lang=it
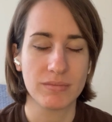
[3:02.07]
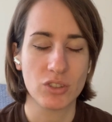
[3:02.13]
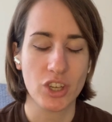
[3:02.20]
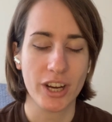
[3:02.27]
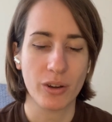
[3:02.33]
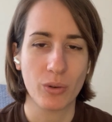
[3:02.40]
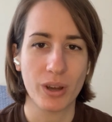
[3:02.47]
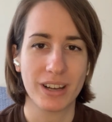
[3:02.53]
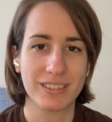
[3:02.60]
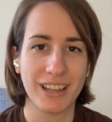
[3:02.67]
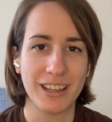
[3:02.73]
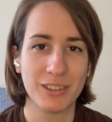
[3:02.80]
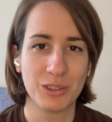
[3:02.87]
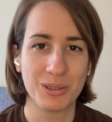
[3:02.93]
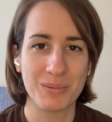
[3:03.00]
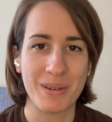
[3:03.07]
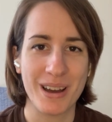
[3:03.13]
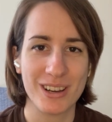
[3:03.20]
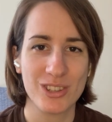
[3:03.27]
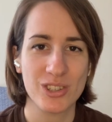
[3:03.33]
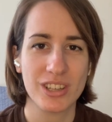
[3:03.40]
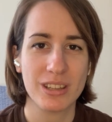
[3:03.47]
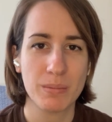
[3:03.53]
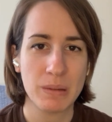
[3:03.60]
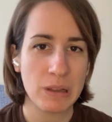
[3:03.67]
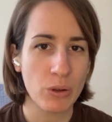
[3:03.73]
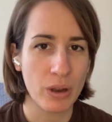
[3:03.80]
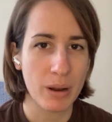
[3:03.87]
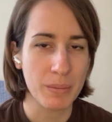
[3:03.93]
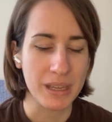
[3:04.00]
c'è ancora tanto margine di
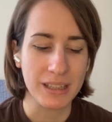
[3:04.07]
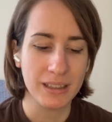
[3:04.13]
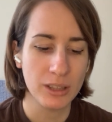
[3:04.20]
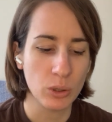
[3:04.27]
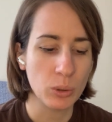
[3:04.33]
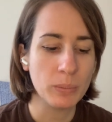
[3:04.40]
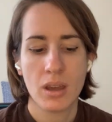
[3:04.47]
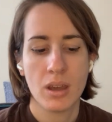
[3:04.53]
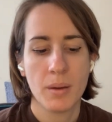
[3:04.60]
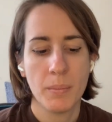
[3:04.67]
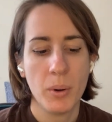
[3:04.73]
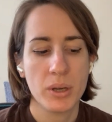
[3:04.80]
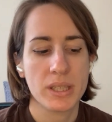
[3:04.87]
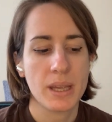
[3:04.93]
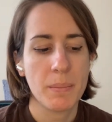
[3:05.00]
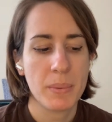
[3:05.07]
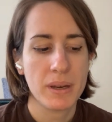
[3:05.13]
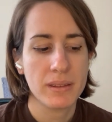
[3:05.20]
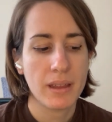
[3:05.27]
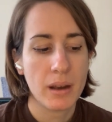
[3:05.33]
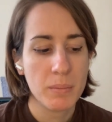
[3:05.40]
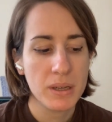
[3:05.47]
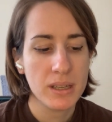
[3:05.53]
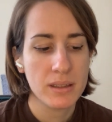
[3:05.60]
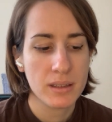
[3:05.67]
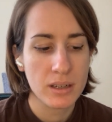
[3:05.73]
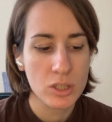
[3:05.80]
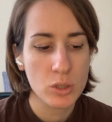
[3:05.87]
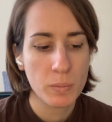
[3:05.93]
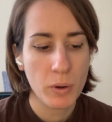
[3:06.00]
miglioramento. Poi sempre in termini di
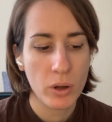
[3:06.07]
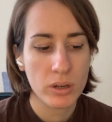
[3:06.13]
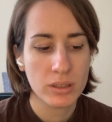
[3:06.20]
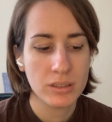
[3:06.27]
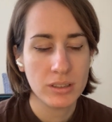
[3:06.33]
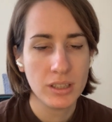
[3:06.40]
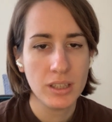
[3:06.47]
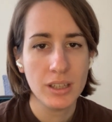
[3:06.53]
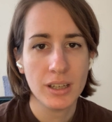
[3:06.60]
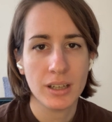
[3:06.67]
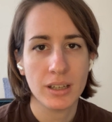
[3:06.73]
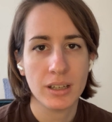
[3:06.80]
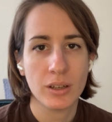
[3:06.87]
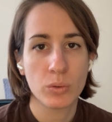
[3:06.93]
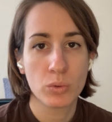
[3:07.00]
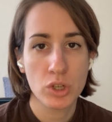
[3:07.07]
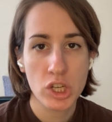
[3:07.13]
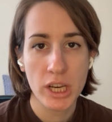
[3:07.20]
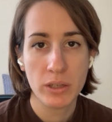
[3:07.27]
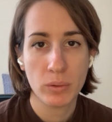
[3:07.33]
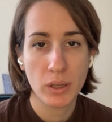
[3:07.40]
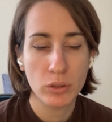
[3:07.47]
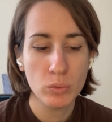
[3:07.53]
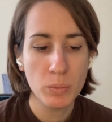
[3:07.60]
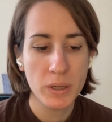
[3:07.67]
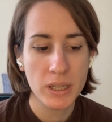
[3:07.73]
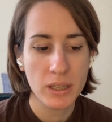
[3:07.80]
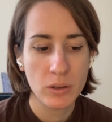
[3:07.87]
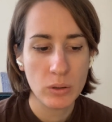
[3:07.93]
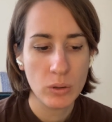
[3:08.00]
trasporti, eh, uscendo da
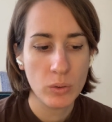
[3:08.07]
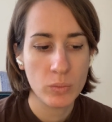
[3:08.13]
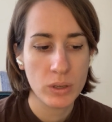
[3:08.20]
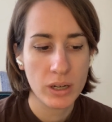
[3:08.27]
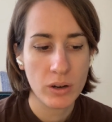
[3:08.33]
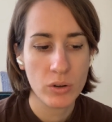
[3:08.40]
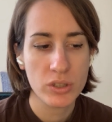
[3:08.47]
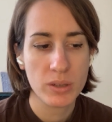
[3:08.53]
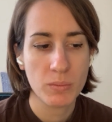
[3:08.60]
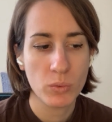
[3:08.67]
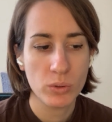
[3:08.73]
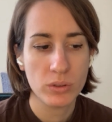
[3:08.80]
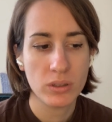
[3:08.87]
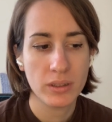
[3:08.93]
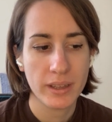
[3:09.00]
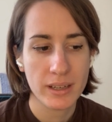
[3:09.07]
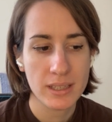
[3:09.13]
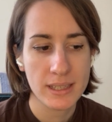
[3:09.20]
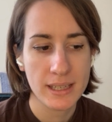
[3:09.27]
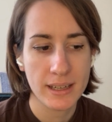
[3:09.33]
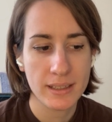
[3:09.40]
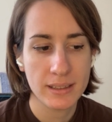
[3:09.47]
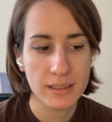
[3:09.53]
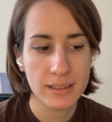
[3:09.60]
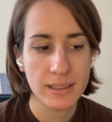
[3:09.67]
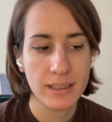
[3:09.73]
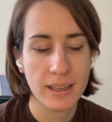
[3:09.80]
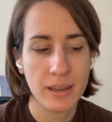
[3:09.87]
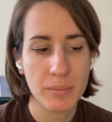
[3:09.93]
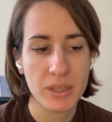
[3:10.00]
Dublino, una cosa molto interessante
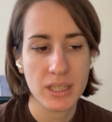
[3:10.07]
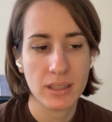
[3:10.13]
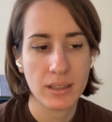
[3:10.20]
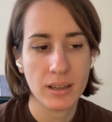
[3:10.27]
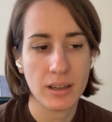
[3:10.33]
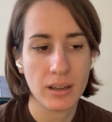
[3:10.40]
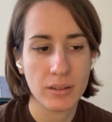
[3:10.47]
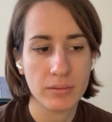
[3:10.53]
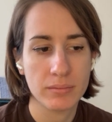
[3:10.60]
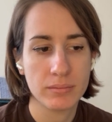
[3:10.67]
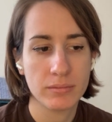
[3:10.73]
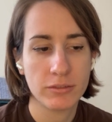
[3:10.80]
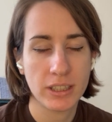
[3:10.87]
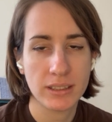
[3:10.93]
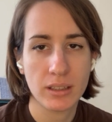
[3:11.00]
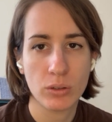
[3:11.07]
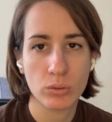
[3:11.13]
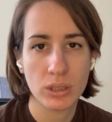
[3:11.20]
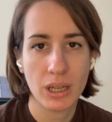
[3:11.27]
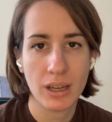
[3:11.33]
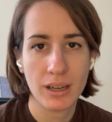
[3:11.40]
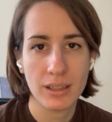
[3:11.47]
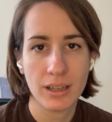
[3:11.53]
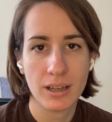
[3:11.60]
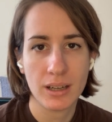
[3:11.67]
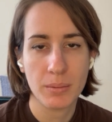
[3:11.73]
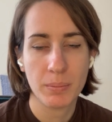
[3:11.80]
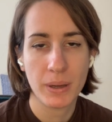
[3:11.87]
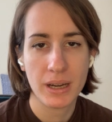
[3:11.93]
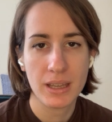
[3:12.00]
che mi è stata fatta notare
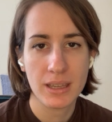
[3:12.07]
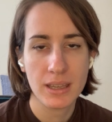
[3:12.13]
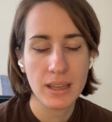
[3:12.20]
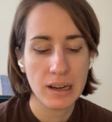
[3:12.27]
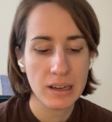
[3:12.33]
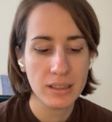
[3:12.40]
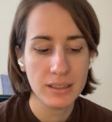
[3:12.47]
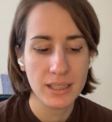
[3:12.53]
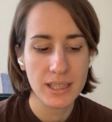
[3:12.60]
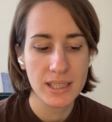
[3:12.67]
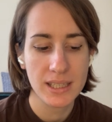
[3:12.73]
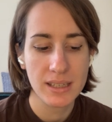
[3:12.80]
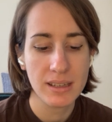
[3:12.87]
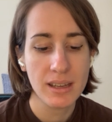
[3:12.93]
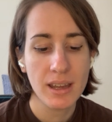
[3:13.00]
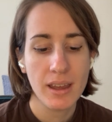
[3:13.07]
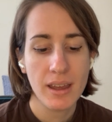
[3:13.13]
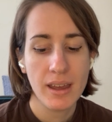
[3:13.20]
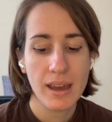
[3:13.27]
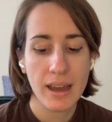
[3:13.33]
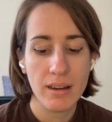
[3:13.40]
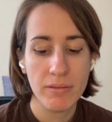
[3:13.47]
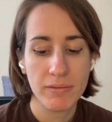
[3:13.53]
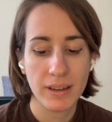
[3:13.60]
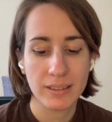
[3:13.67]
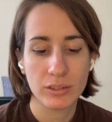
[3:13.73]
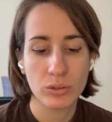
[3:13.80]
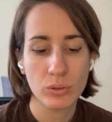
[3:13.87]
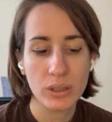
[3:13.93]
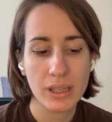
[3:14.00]
da parecchi irlandesi è il
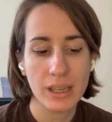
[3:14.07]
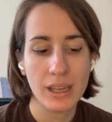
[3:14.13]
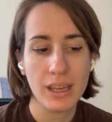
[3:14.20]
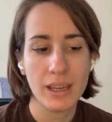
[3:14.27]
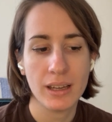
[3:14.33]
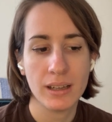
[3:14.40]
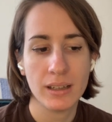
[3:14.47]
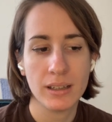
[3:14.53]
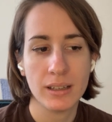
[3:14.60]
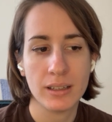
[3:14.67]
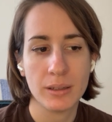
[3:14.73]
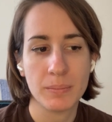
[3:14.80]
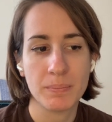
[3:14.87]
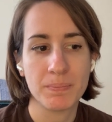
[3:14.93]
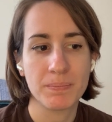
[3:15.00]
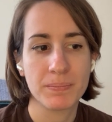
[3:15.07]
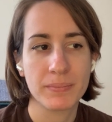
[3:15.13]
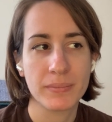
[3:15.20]
fatto che ehm,